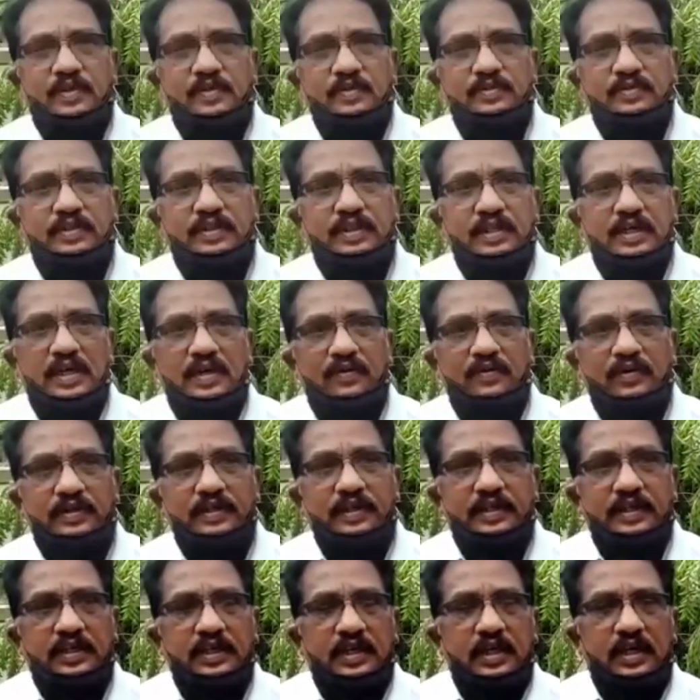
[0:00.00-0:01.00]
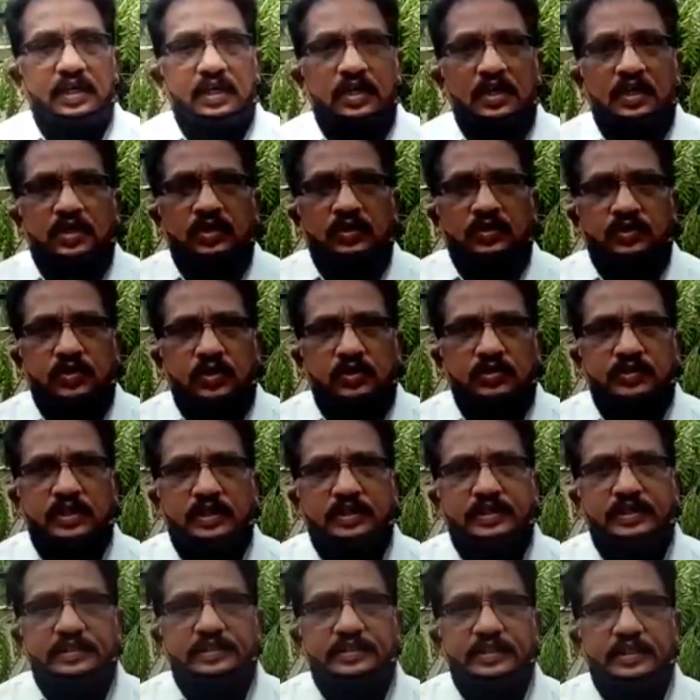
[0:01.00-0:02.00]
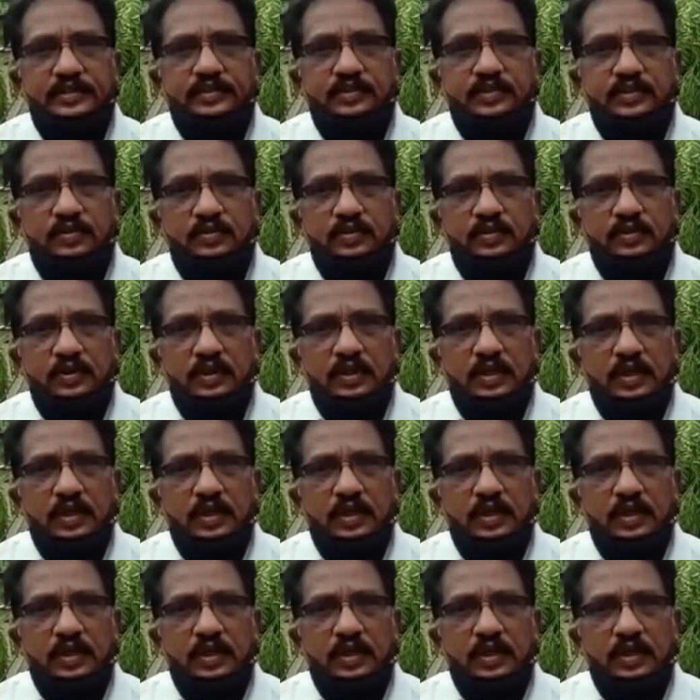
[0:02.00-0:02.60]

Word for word: జరుగుతుంది కాబట్టి సోషల్ డిస్టెన్సు